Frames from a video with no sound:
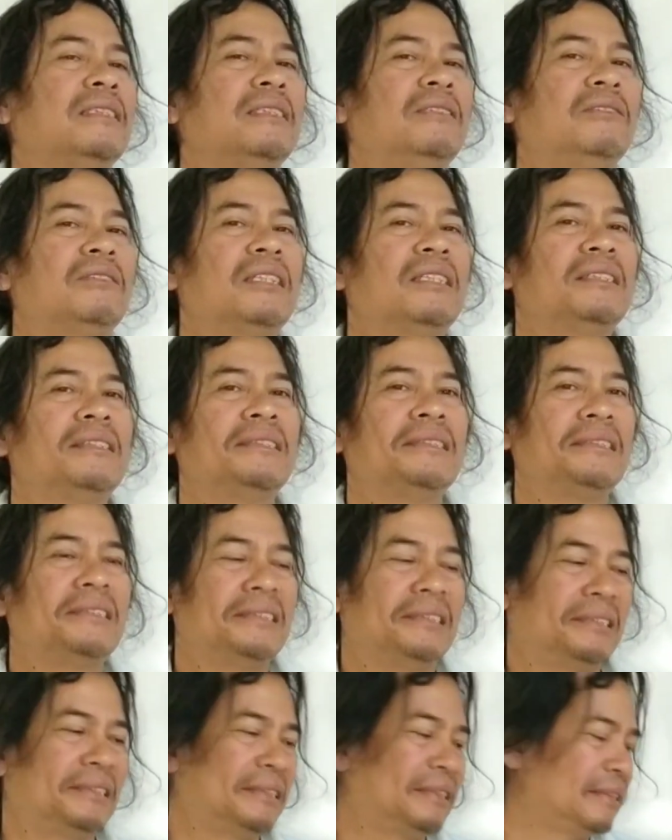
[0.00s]
Itu kan
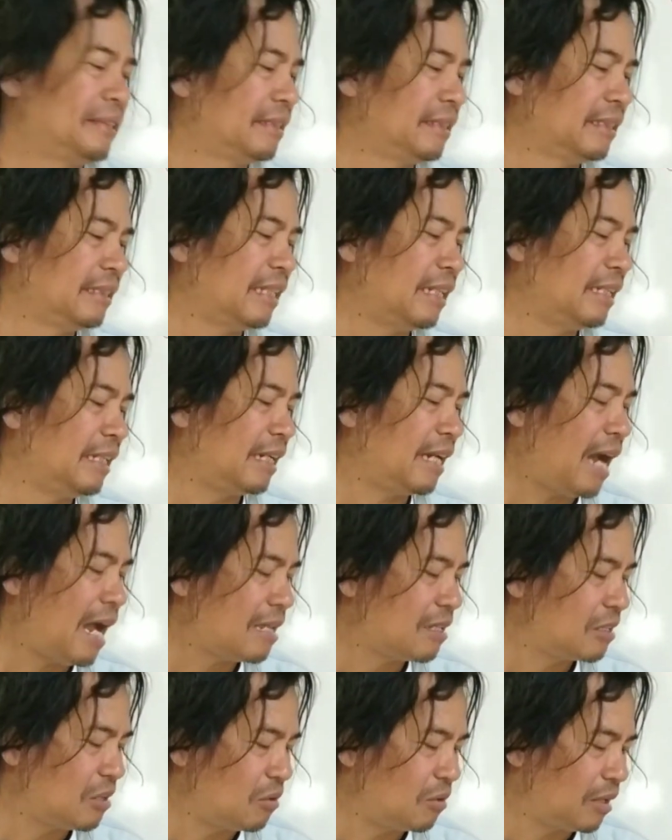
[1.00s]
jadi
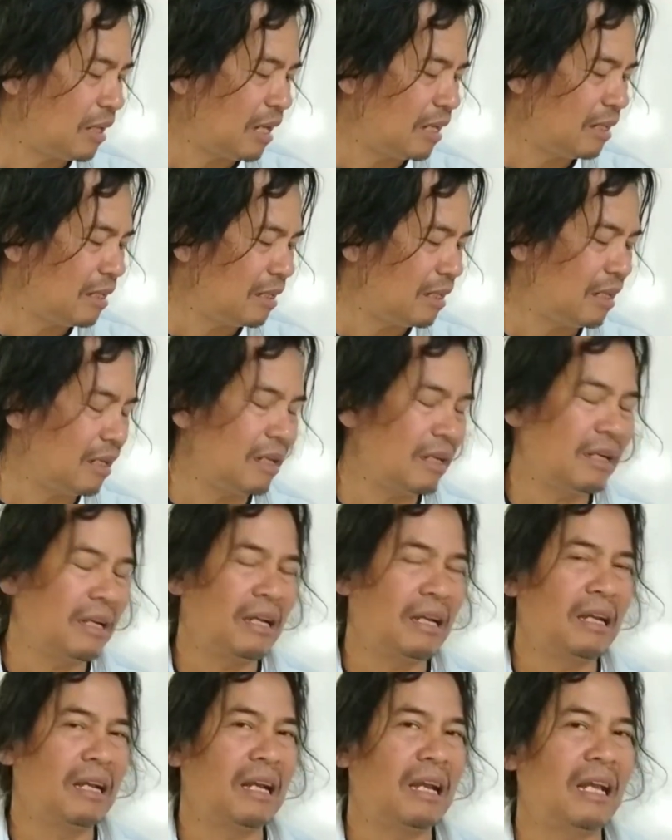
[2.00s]
kacau karena
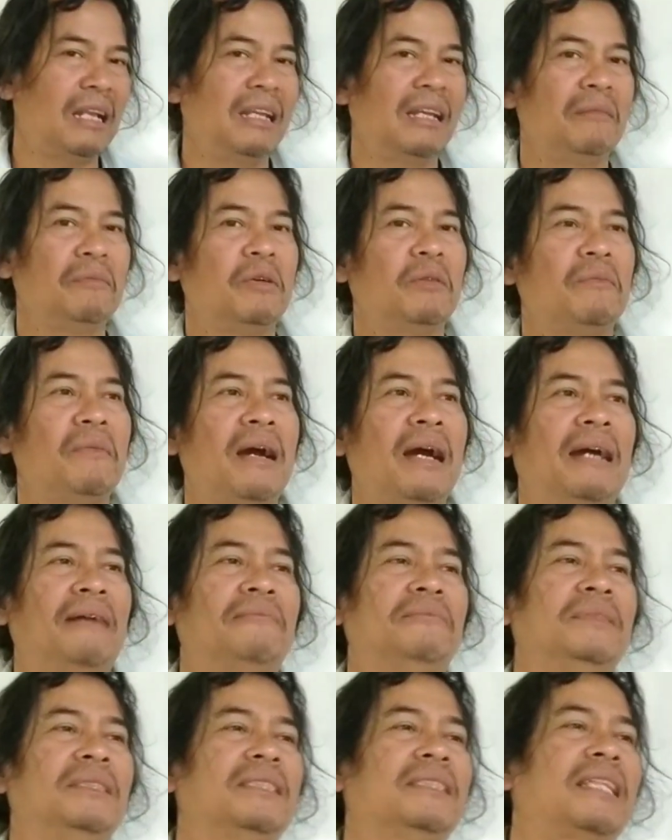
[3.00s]
kalian
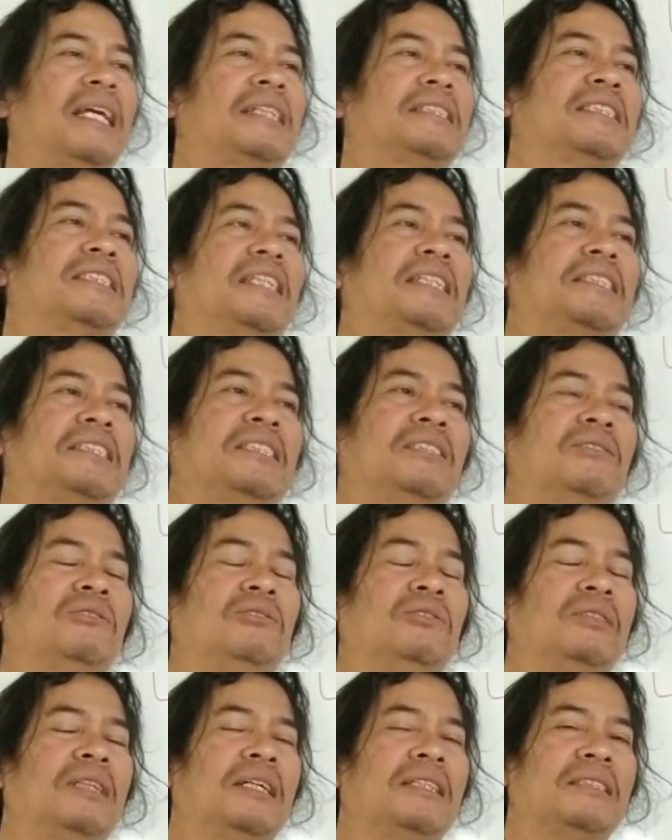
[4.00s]
memahami teks-teks
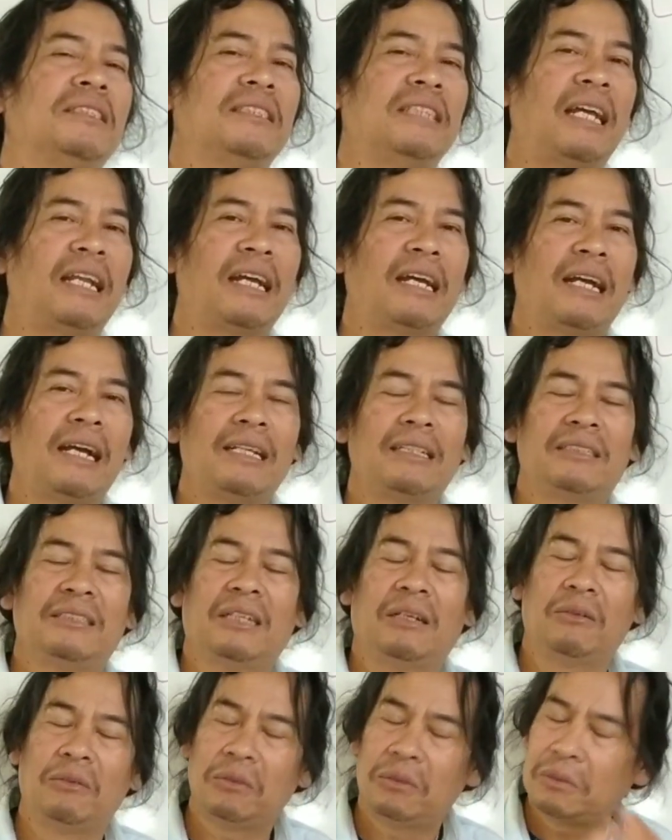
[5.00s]
itu juga secara
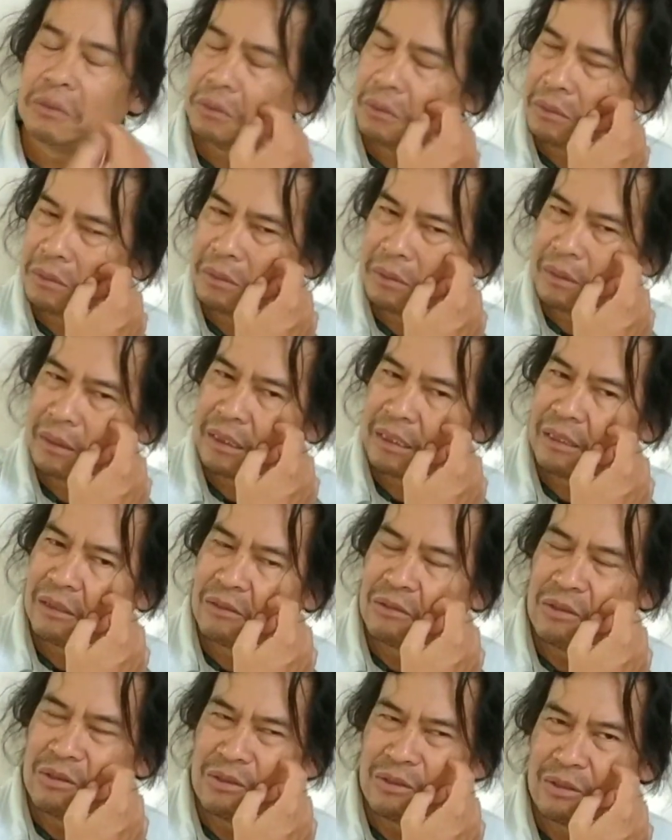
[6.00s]
kacau
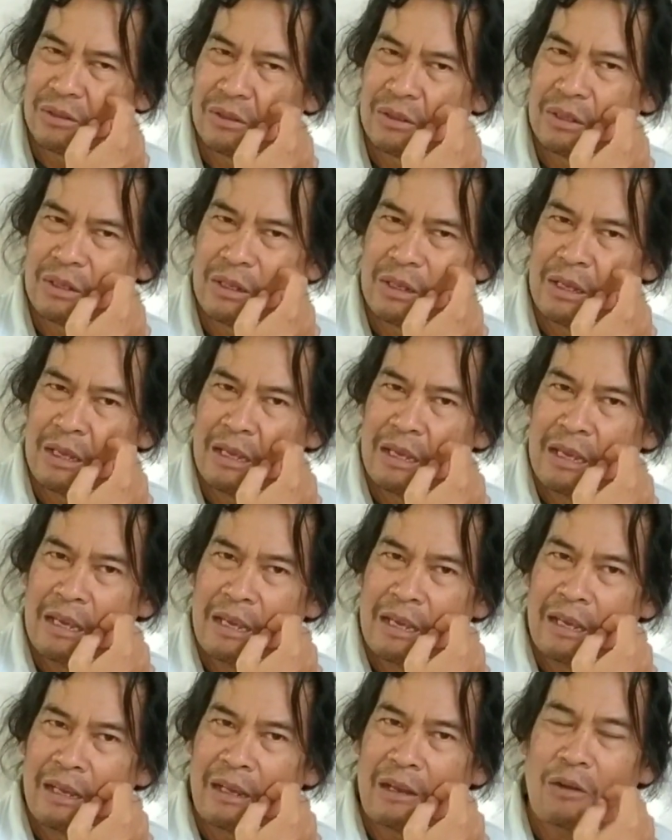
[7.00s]
gitu loh
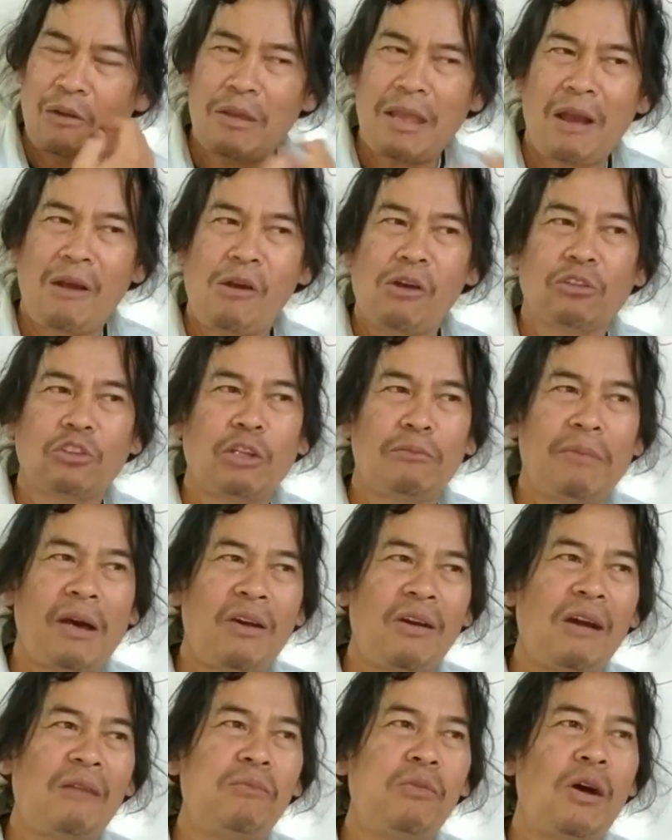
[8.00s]
kalau yang ngotot
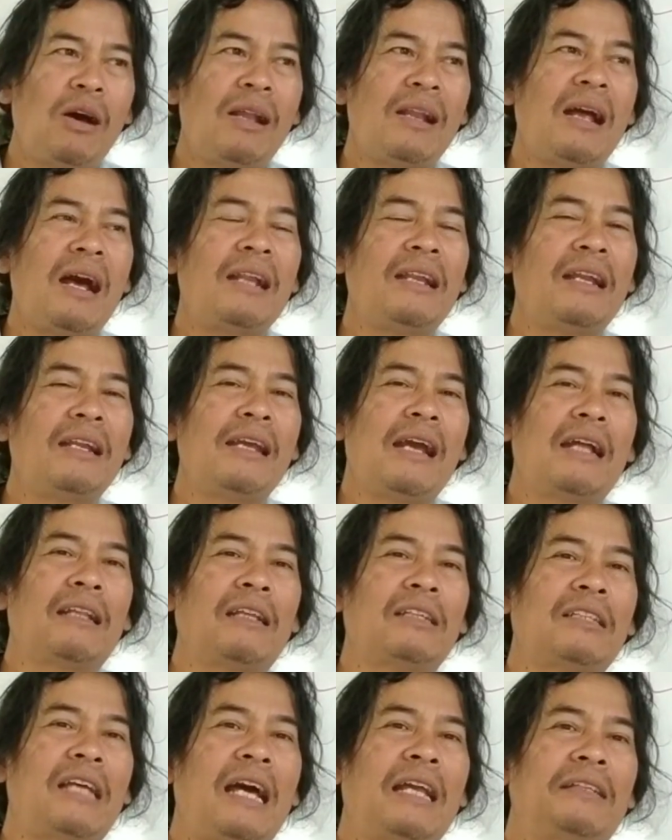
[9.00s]
bahwa Allah ada di
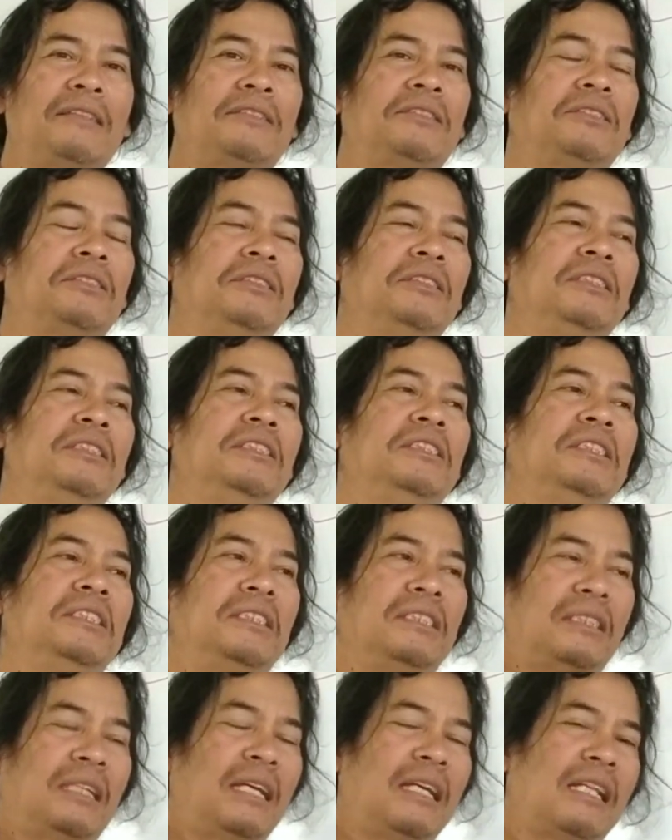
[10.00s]
atas ares
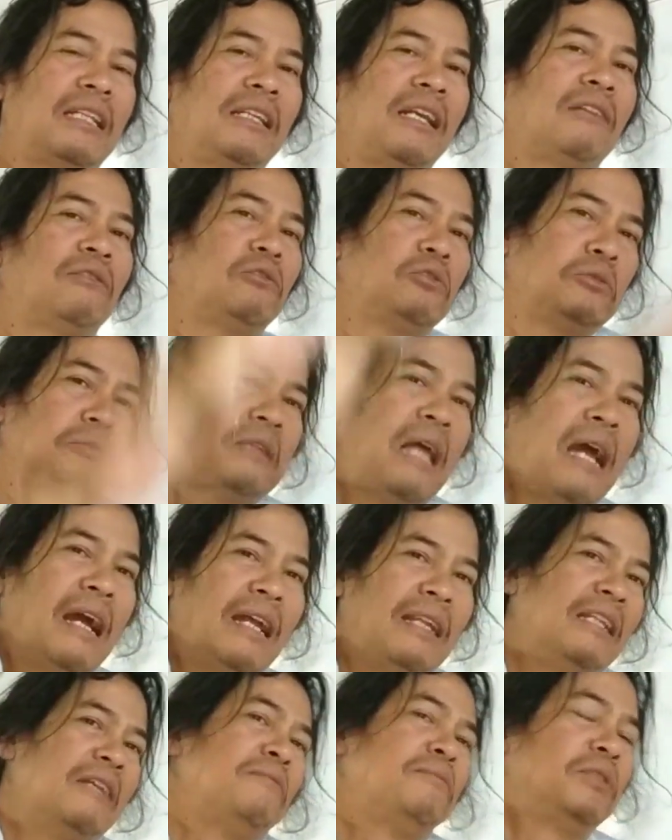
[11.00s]
ini ayatnya terus
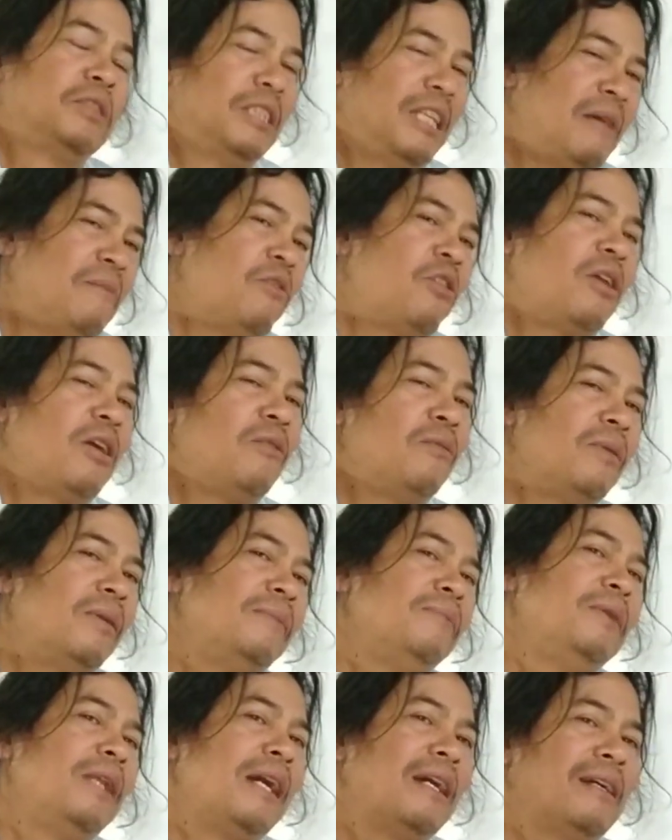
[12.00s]
tangannya setiap orang
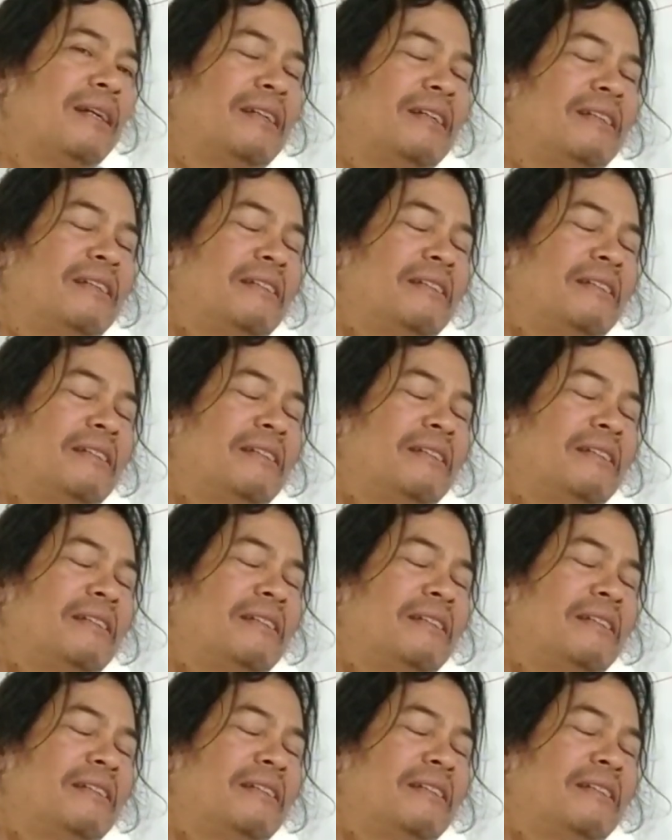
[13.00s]
mulai bilang